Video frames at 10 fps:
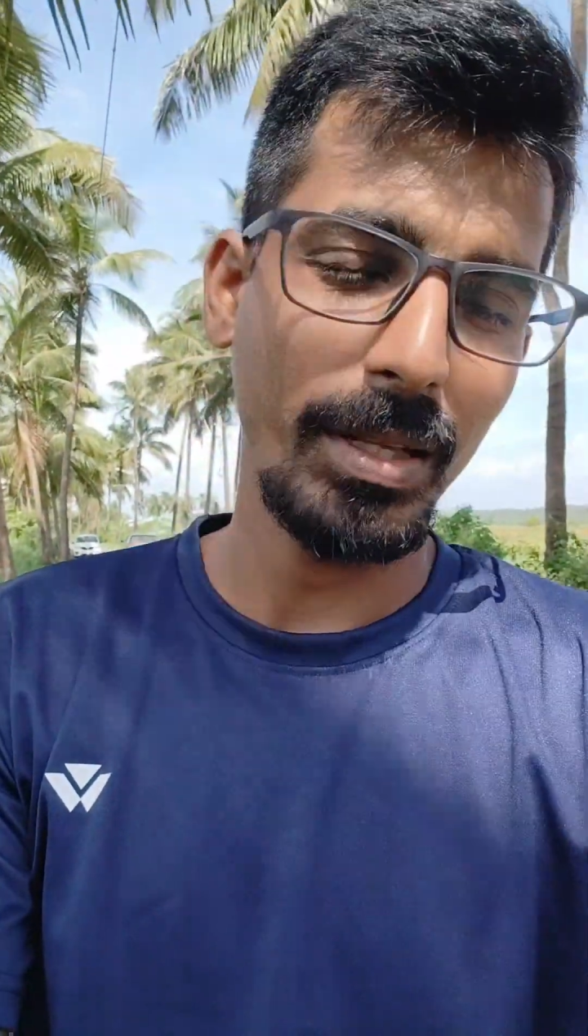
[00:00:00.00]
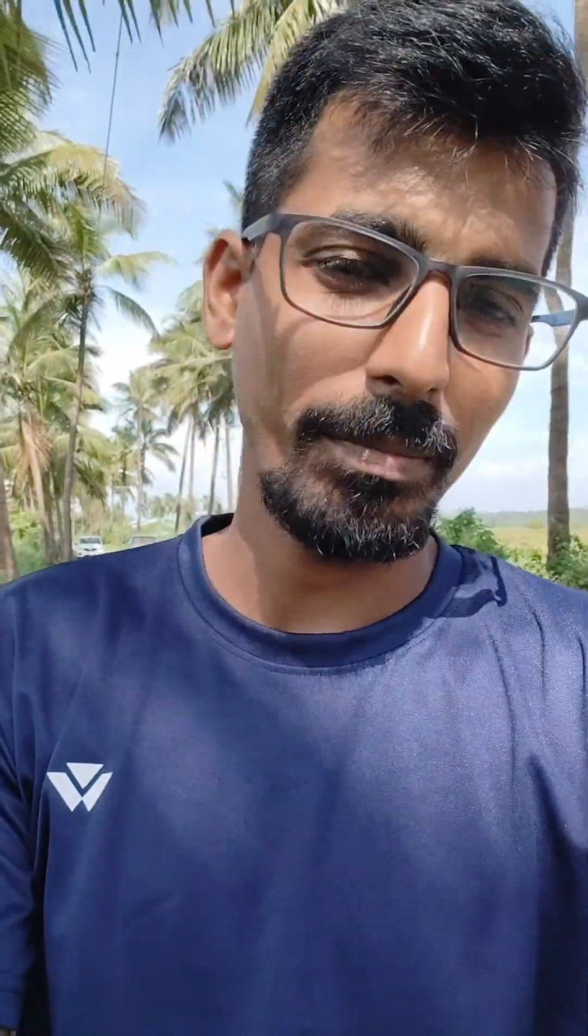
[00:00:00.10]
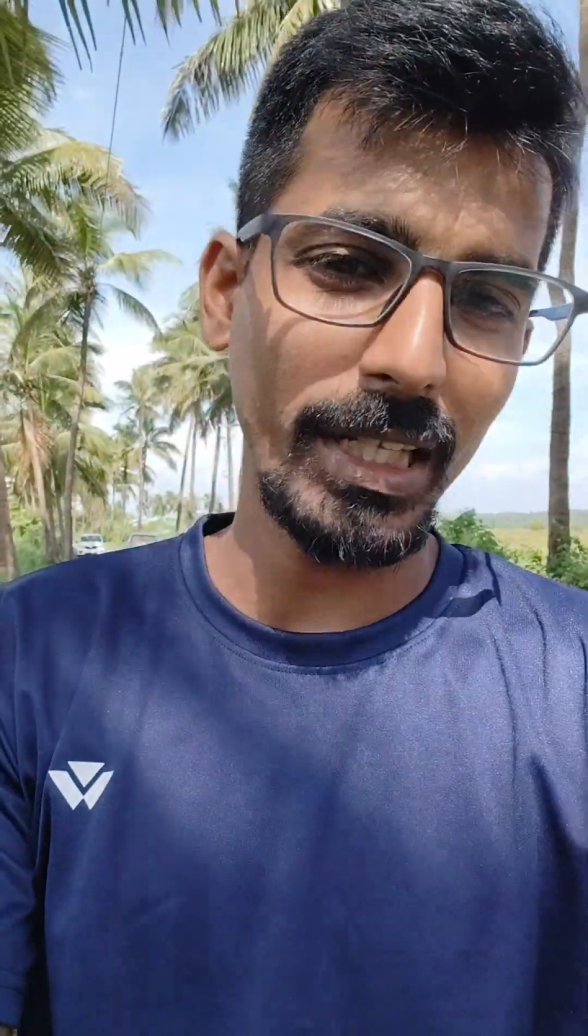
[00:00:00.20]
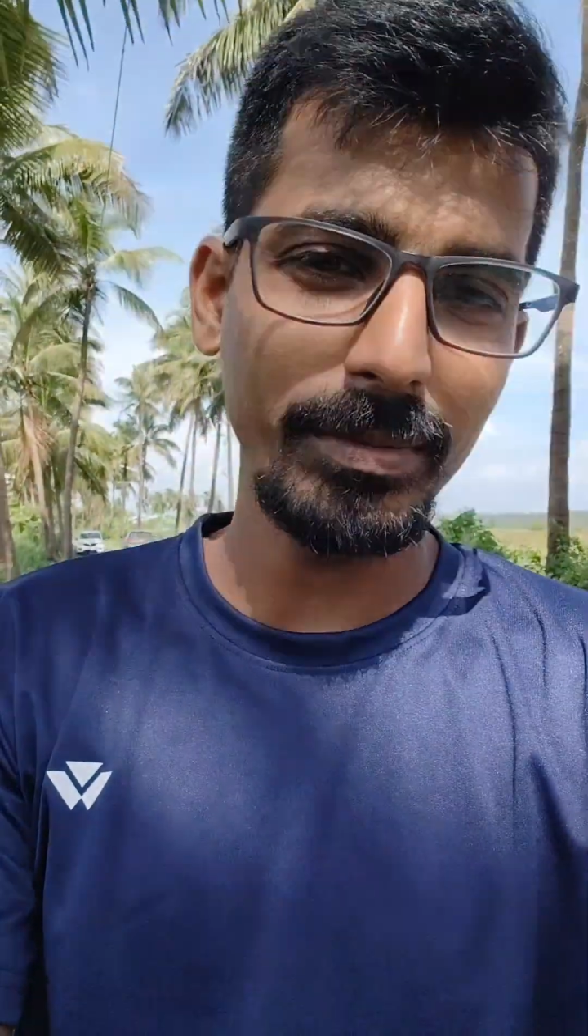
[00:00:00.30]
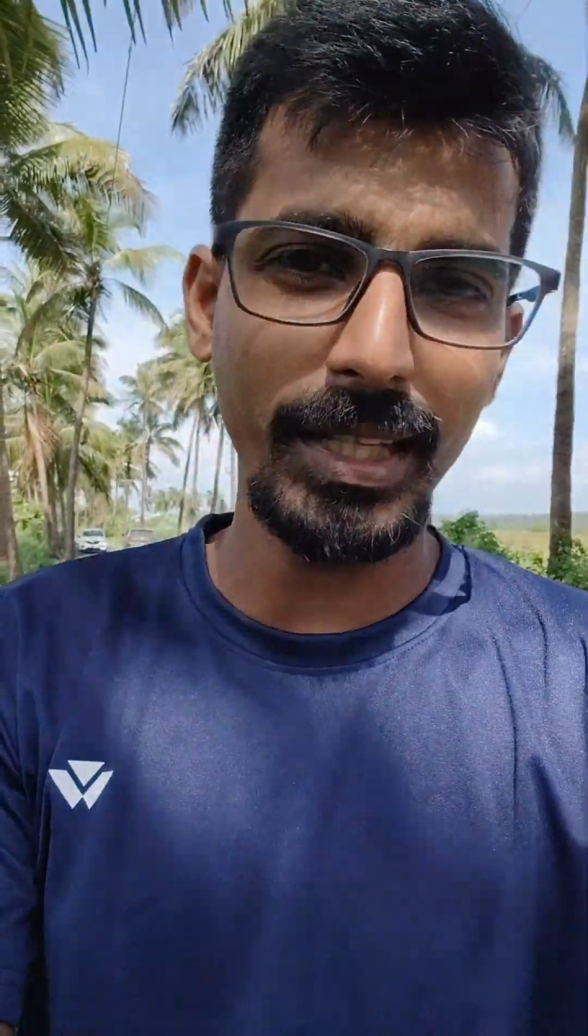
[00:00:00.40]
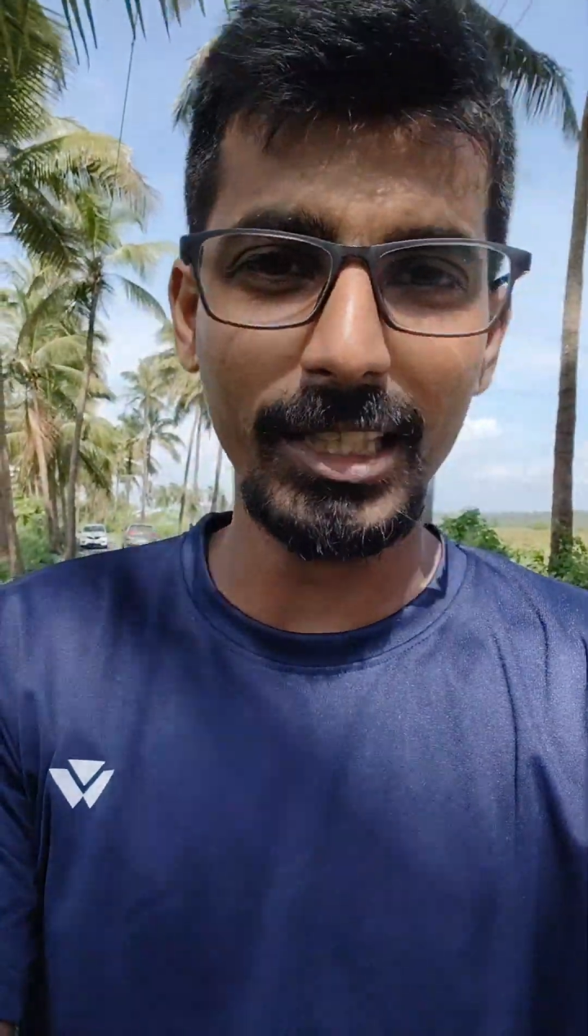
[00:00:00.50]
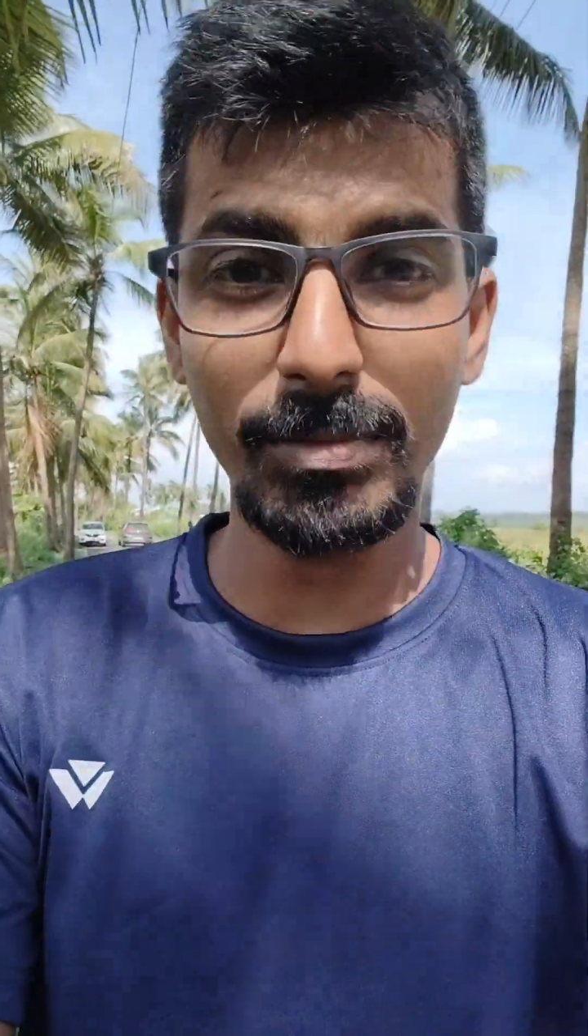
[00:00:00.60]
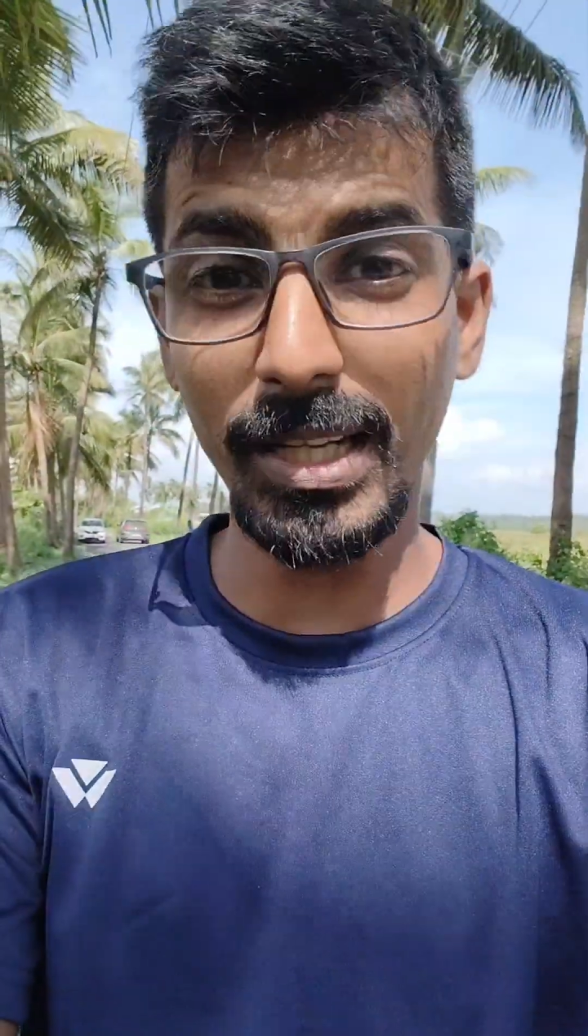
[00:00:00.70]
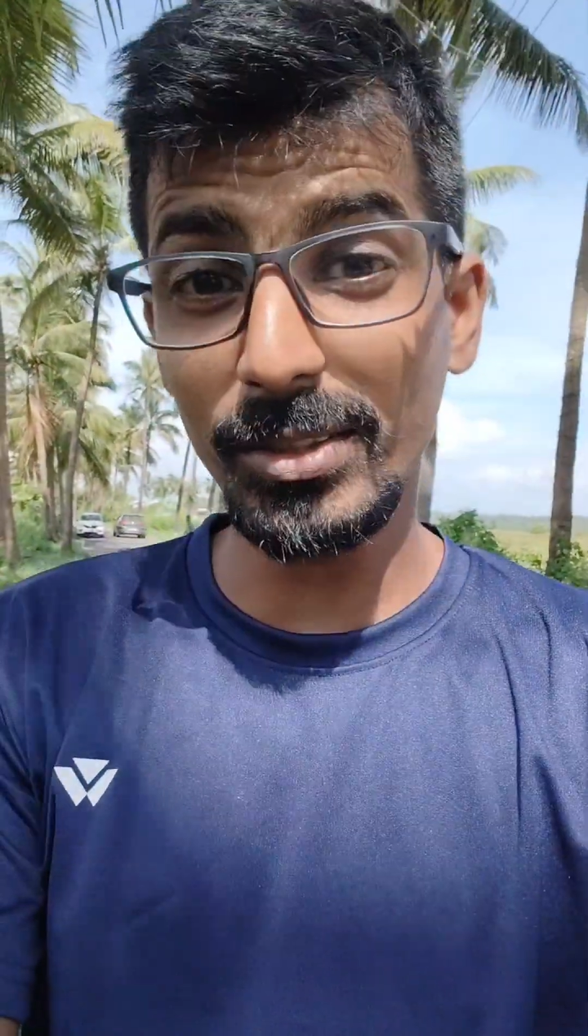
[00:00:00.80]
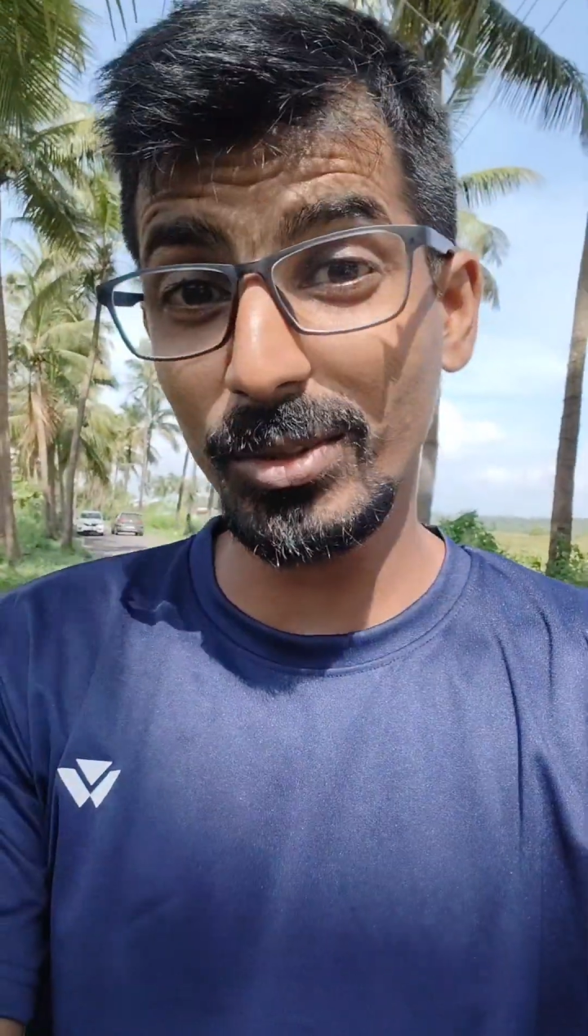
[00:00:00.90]
बाद में
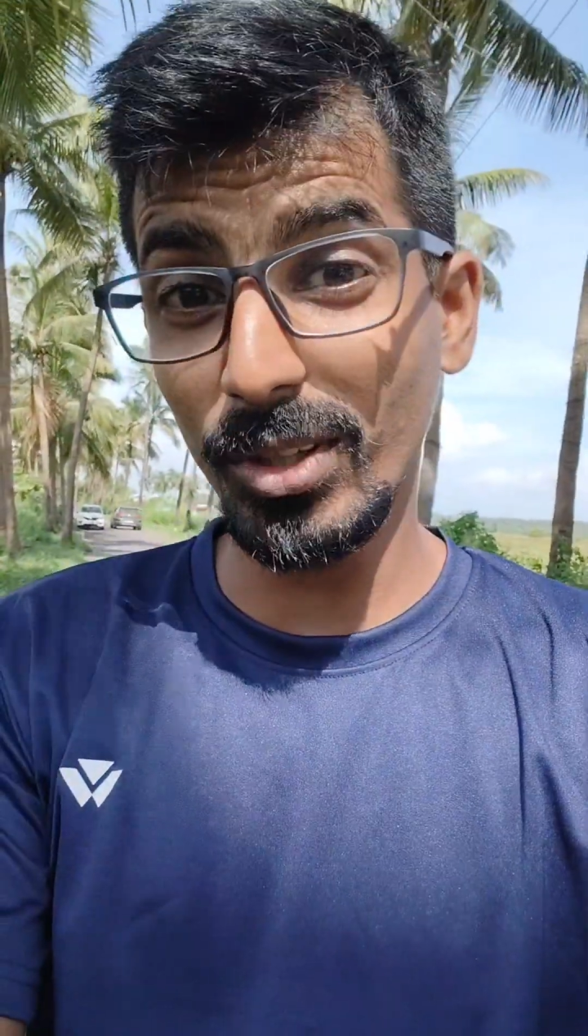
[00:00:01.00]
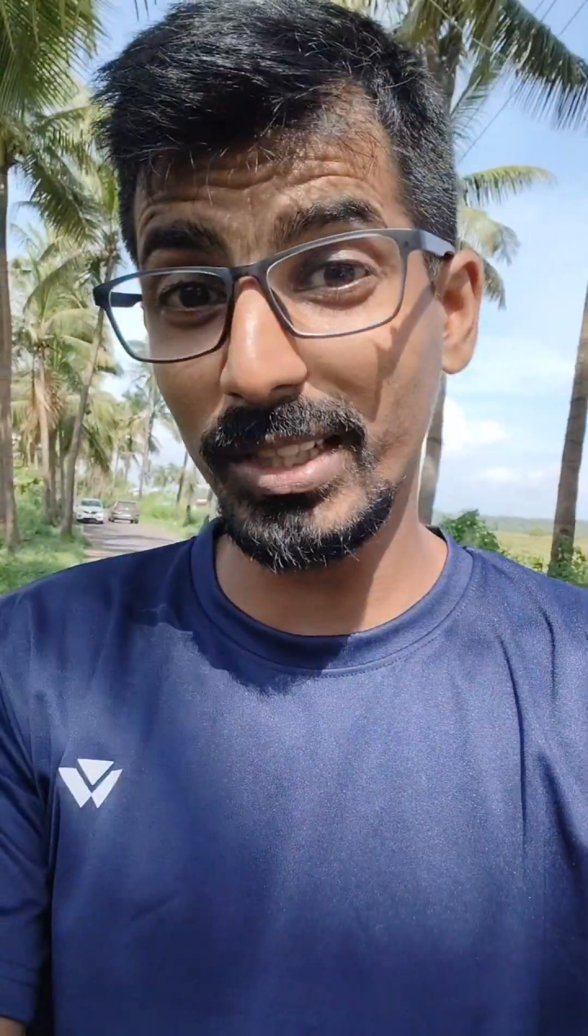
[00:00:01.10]
एक्सप्लेन करूंगा